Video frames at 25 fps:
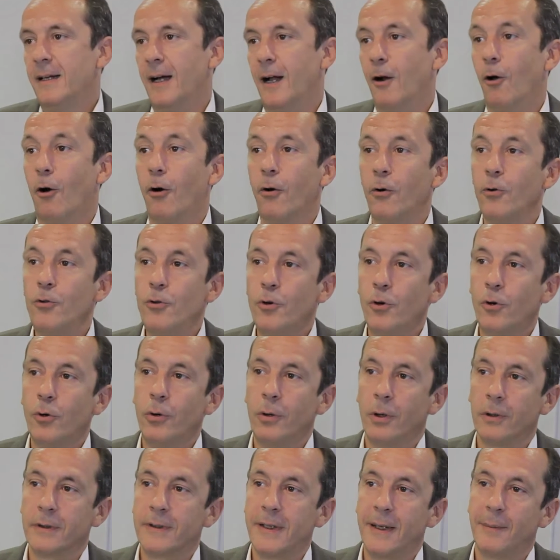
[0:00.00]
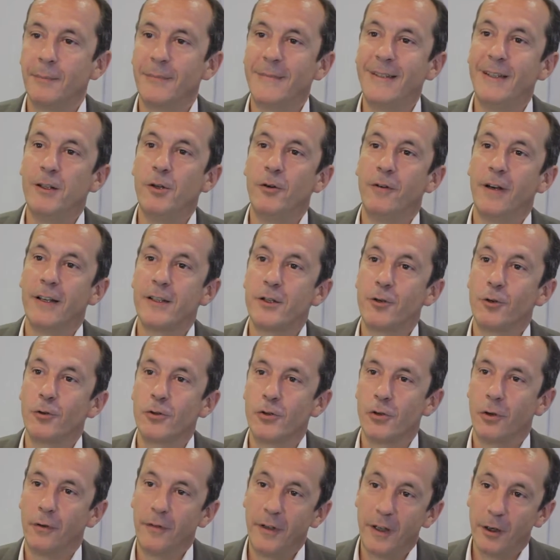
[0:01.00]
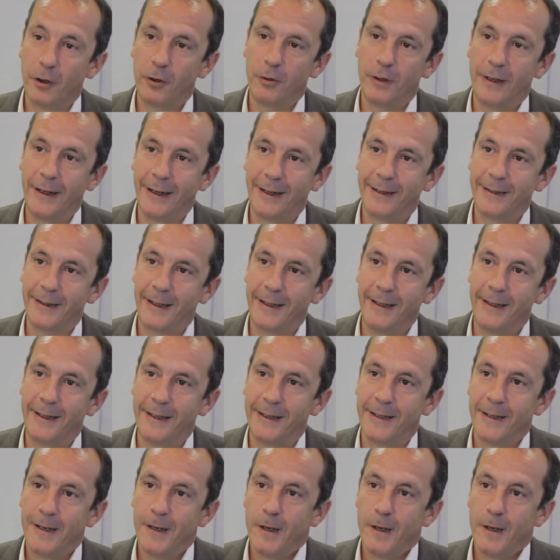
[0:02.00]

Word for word: Alors Renault, en termes d'innovation sur le véhicule électrique,